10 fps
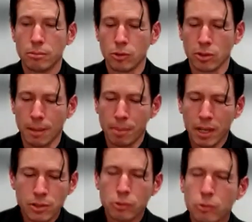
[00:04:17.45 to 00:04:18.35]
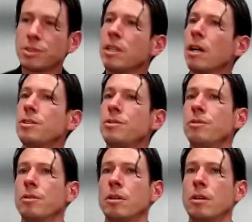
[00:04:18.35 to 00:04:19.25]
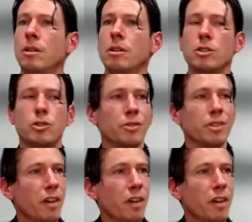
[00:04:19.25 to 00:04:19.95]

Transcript: dans sa prise en considération, son